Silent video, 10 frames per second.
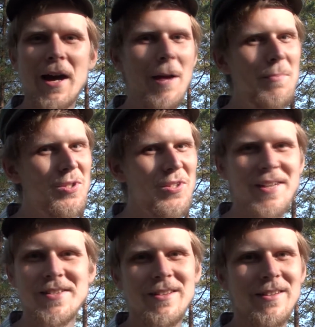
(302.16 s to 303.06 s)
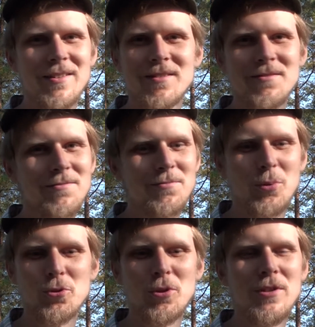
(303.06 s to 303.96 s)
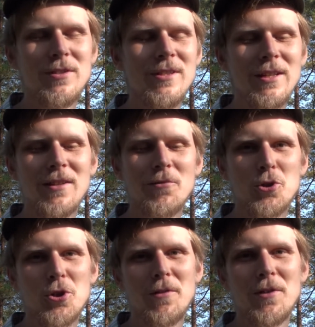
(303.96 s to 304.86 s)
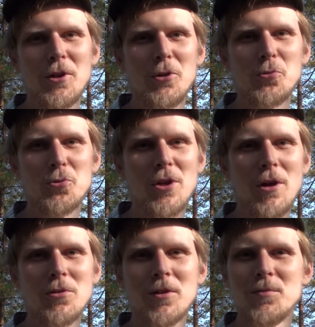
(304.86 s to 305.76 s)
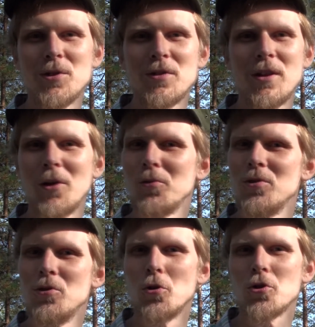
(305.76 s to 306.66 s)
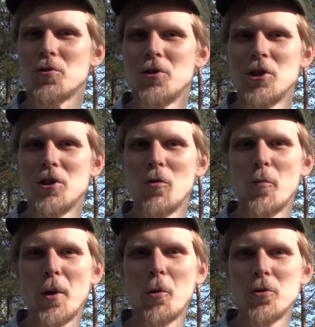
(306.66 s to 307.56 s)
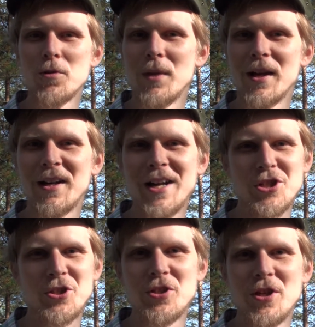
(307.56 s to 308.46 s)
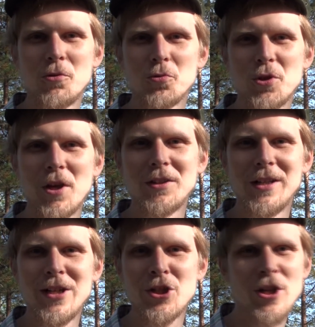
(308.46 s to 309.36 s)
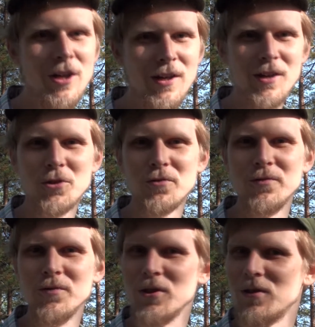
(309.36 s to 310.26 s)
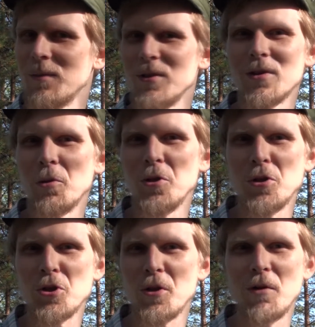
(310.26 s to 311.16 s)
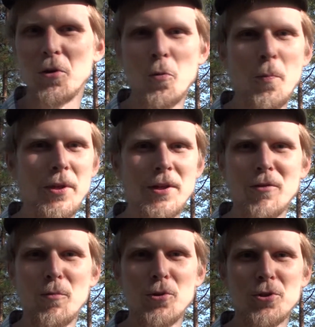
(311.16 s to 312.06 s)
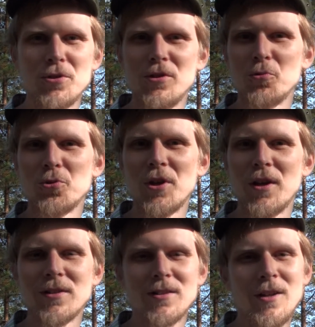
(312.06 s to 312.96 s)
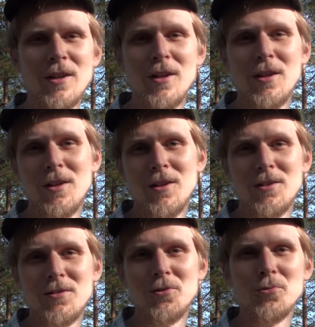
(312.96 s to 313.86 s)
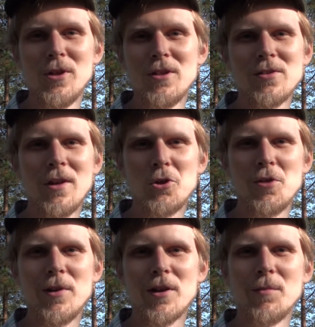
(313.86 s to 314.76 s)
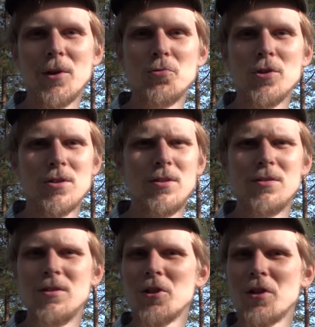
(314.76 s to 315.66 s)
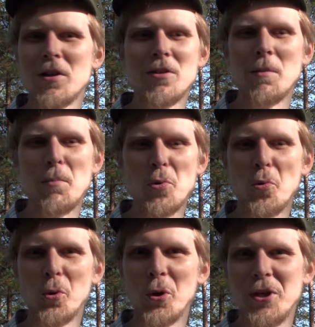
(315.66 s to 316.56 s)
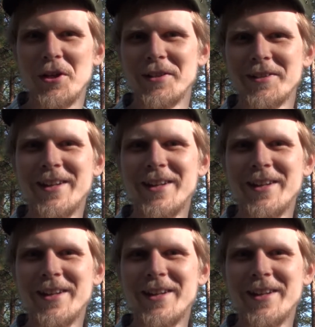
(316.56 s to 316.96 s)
обязательно. Просто ни, ни одного человека не кусают, там, не знаю, идешь неделю в походе, меня каждый день кусает клещ, и там, не знаю, 10 человек группа, никого больше не кусает. Ну, я не знаю, чем я их маню, если есть какие-то биологи.